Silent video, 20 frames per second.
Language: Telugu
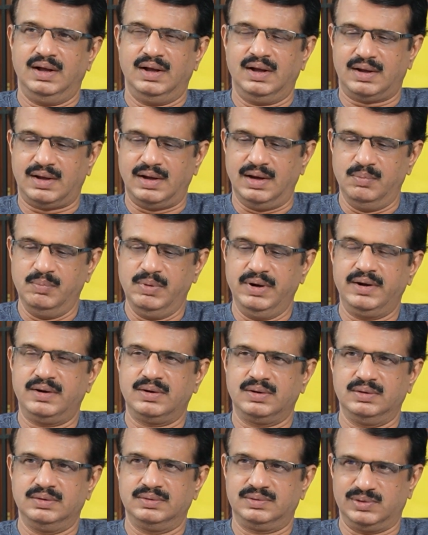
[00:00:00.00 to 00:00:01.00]
ఆ కామెంట్
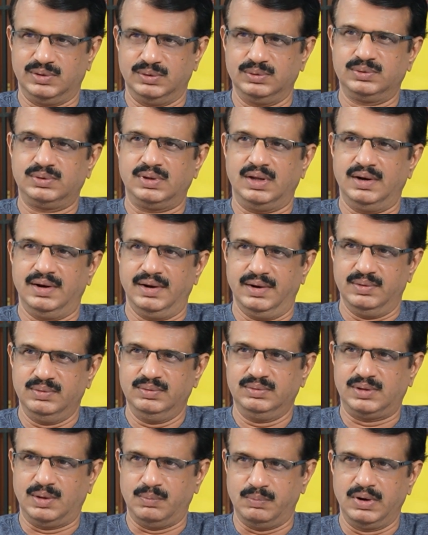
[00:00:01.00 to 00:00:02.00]
చదువుతాను నేను
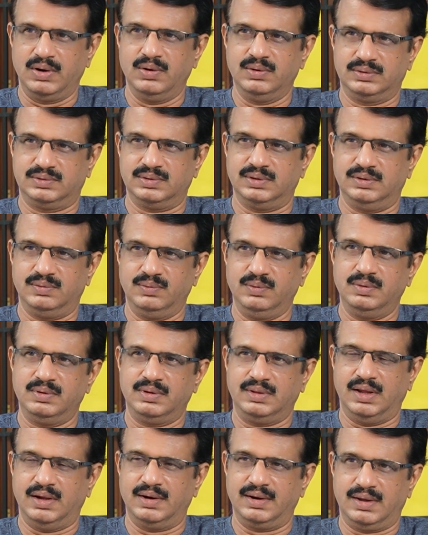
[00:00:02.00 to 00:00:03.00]
తమిళ్లో చదివి
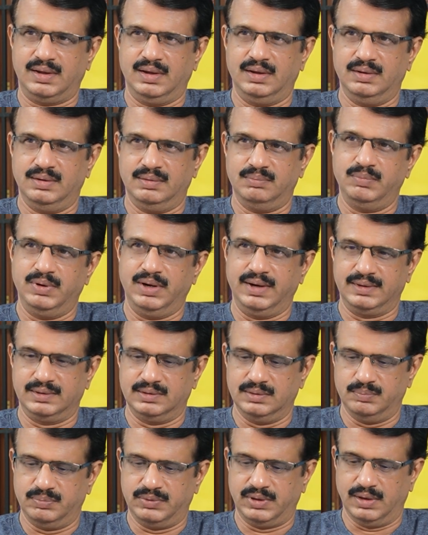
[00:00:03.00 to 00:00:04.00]
దానికి మీనింగ్
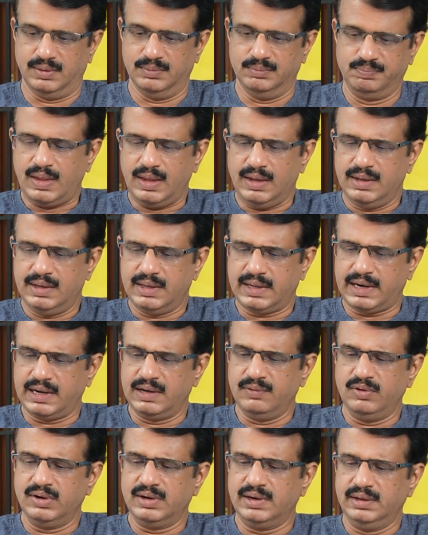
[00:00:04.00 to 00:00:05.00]
చెప్తాను
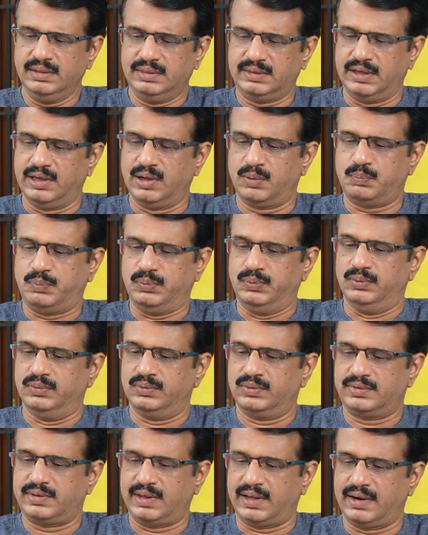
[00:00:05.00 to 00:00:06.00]
ఇరైవనని తీర్పు
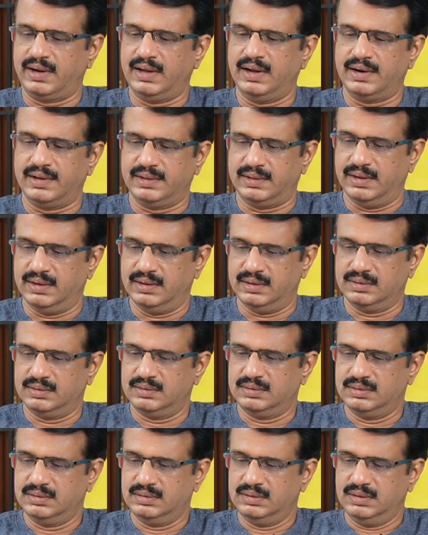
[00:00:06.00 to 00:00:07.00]
సరియానదే
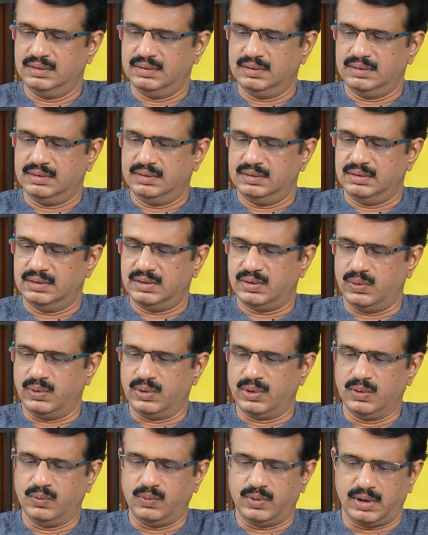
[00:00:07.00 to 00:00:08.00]

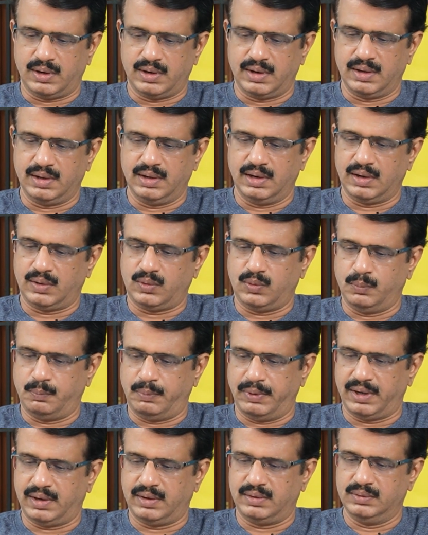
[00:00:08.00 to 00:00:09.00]
రెండు వరడంగలకు
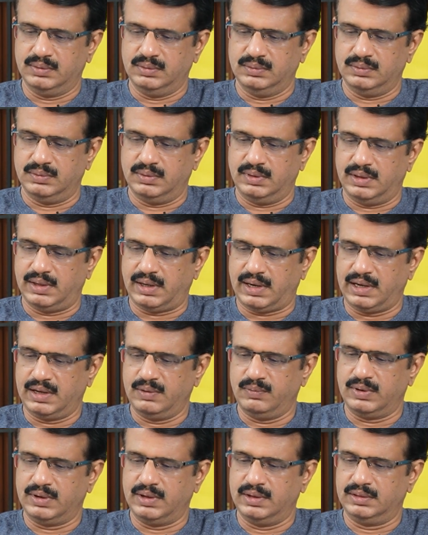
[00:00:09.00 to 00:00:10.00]
పెరగు
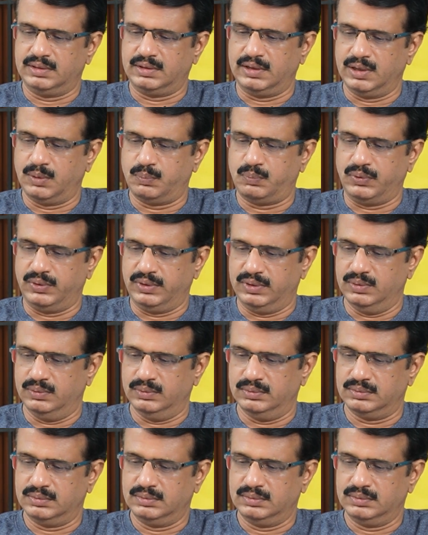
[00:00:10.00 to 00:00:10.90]
ఇరైవనని తీర్పు ఇది